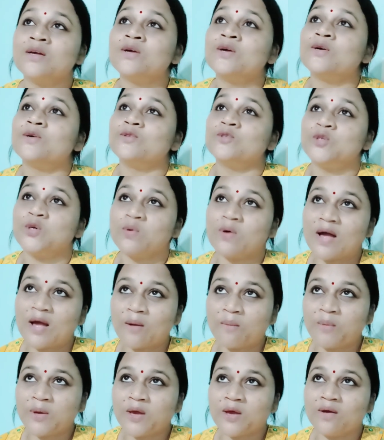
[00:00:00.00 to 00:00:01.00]
जो वहाँ पे
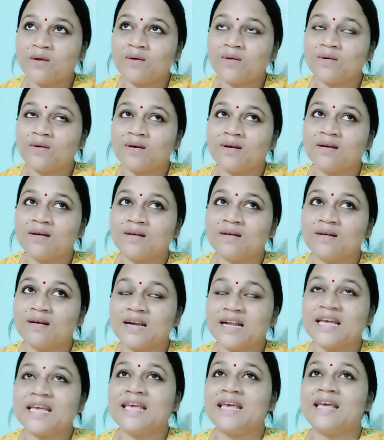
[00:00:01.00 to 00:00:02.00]

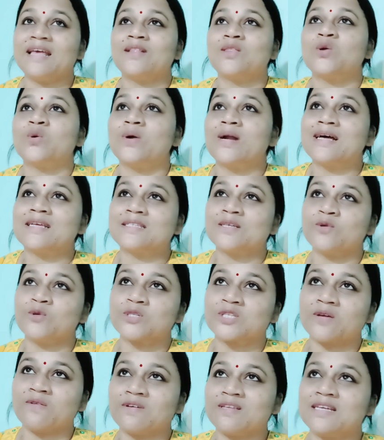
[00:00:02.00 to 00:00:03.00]
रही थोड़ा सा उसकी
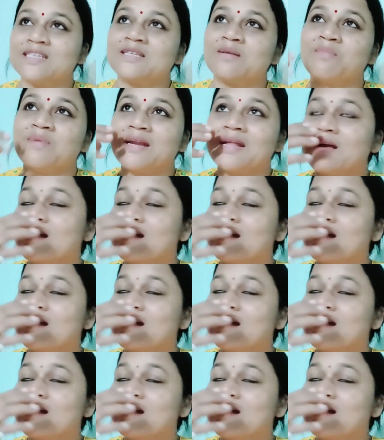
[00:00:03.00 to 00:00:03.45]
वजह से मेरा